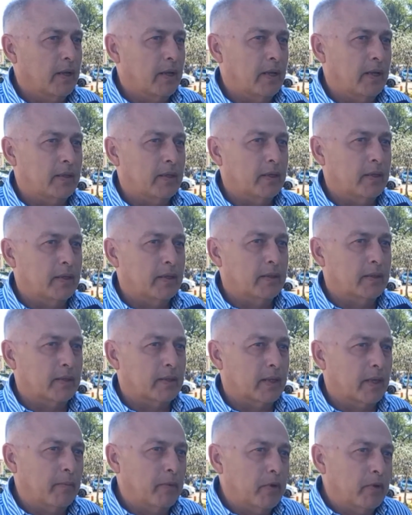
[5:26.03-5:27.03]
este,
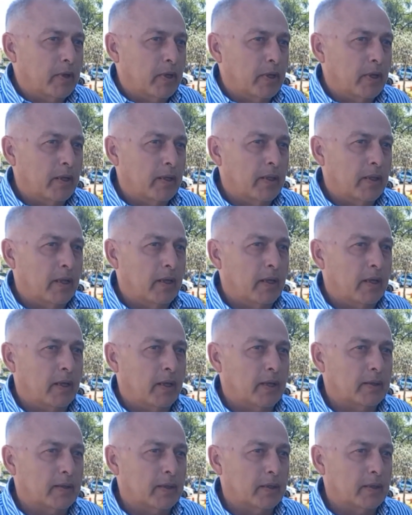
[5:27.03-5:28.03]
tratamos
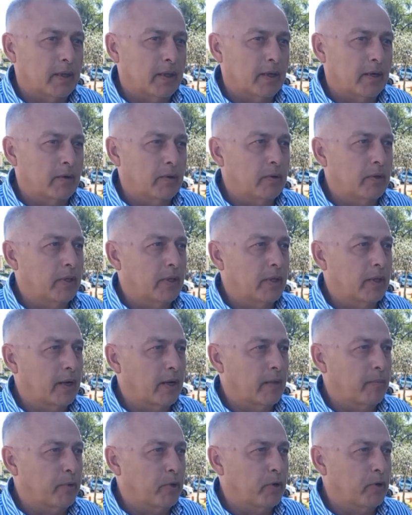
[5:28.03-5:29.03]
de, atenderlos y de
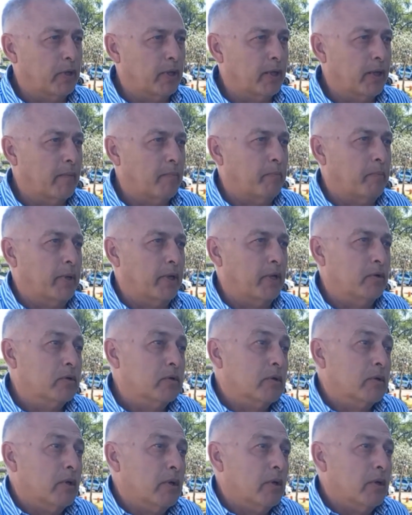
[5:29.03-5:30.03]
darle prioridad,
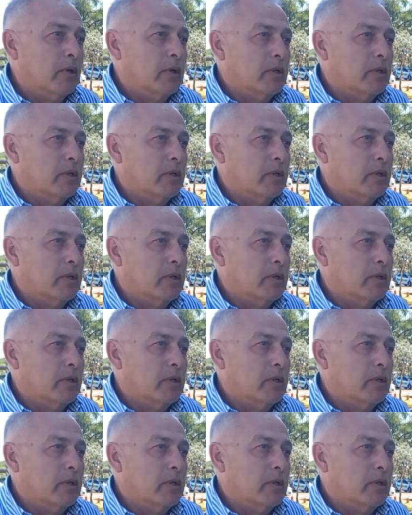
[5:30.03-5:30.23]
pero